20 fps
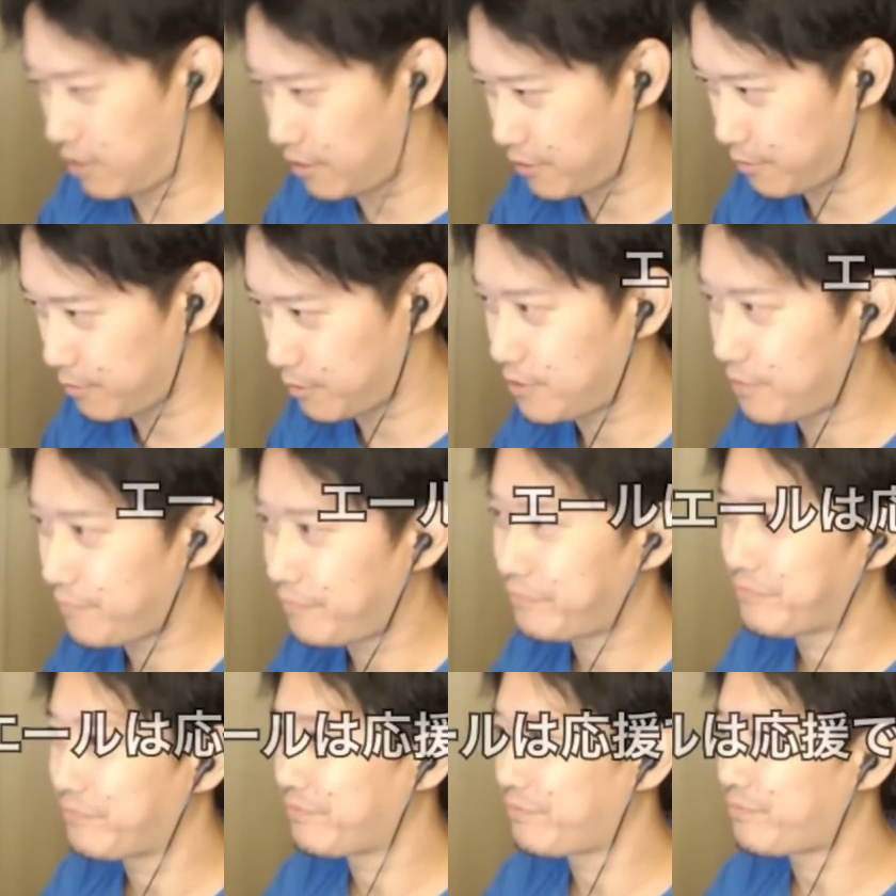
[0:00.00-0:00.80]
返します。
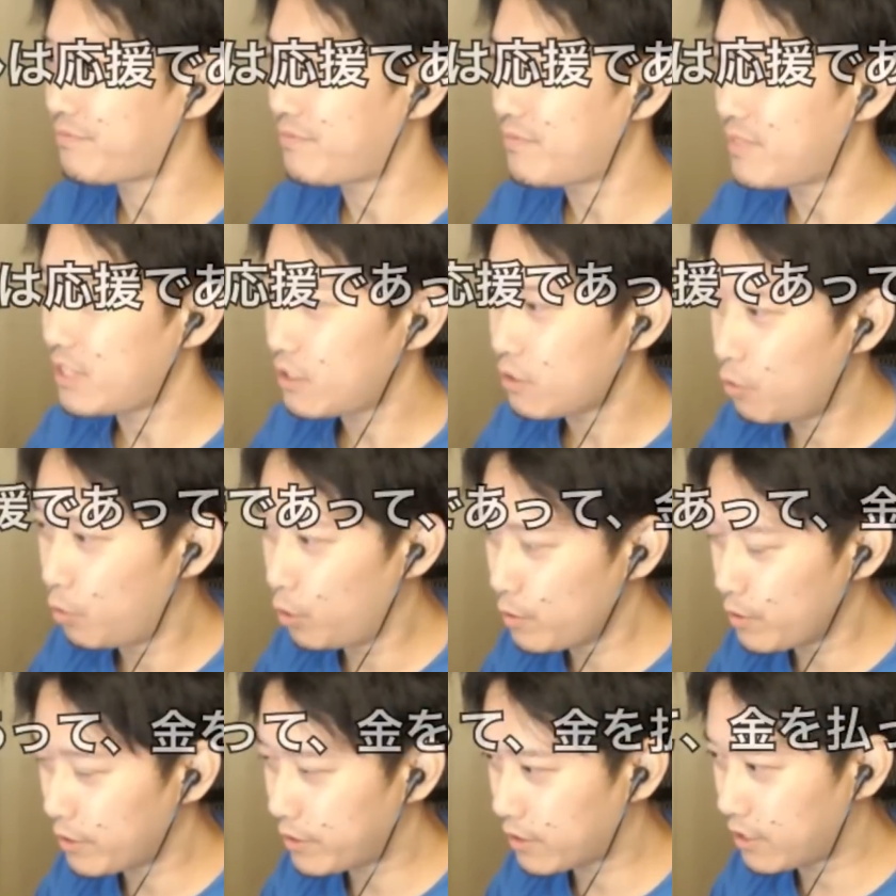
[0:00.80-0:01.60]

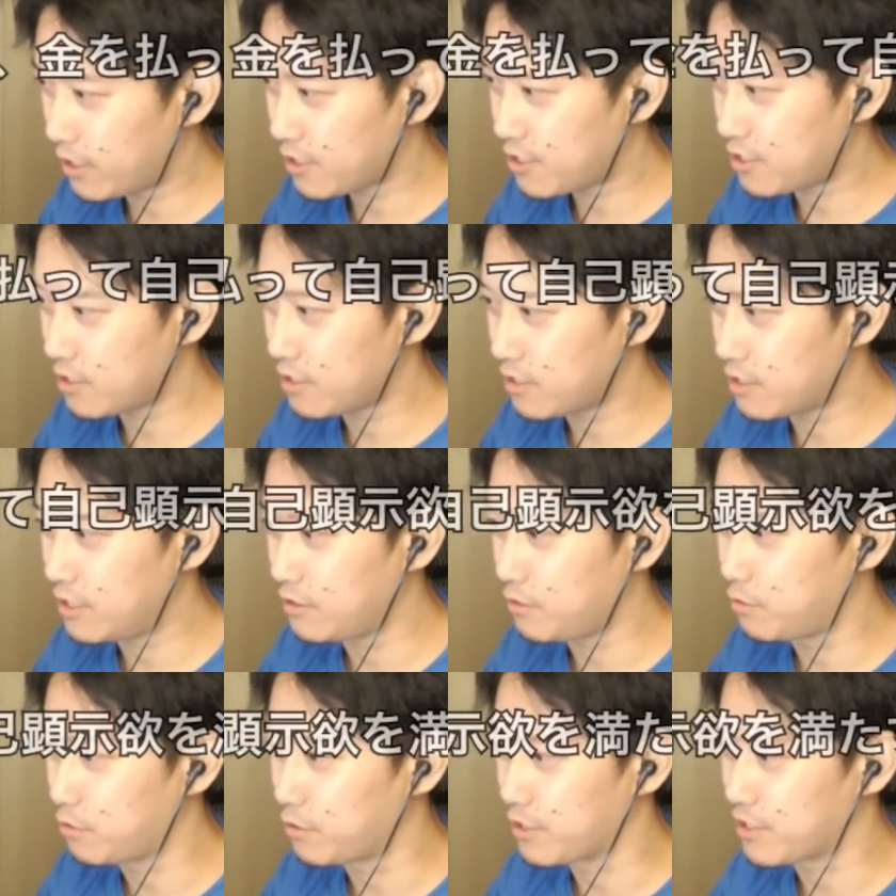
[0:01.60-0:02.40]
こういうは高橋
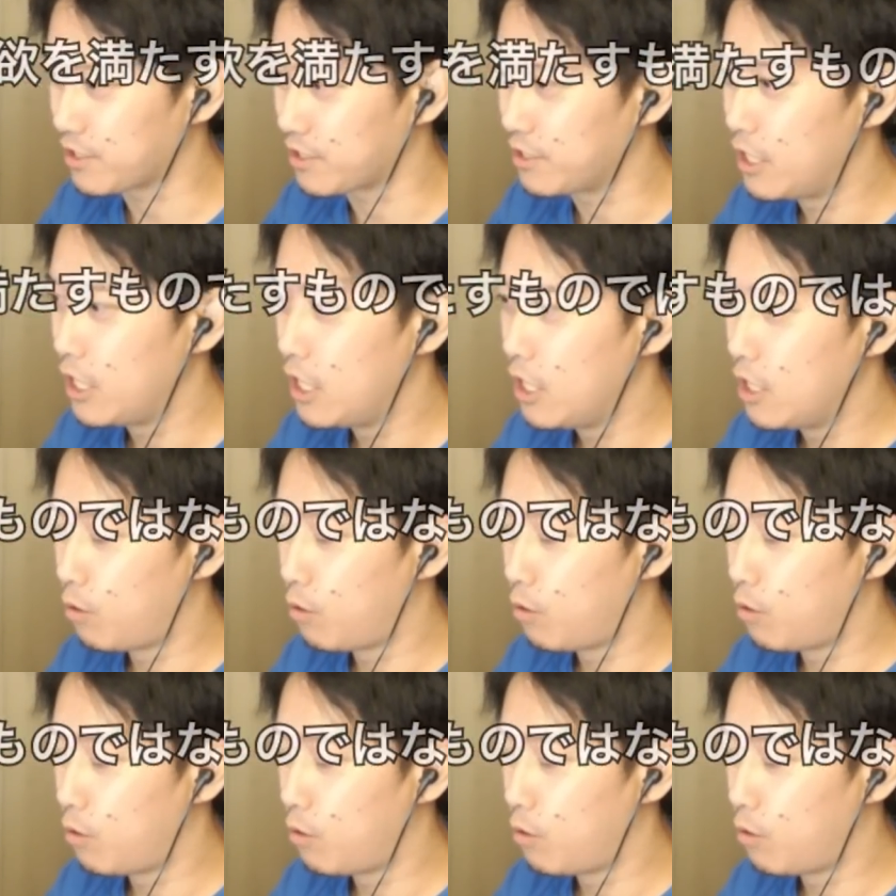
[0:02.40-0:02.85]
ガニドレイさん。